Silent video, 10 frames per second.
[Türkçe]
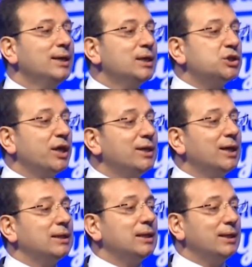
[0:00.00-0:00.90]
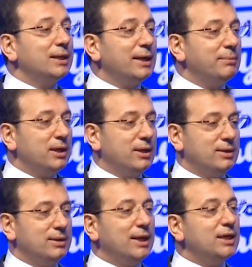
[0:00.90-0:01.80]
şehir atları
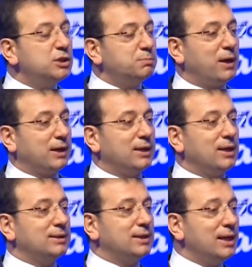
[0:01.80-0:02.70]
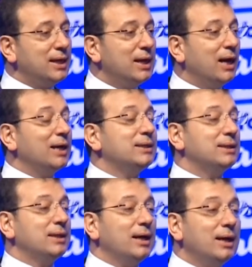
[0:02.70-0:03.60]
gemilerinde, isparklarda
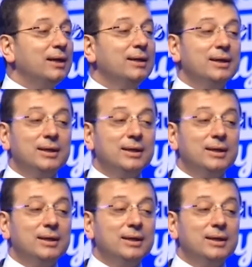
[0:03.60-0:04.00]
hatta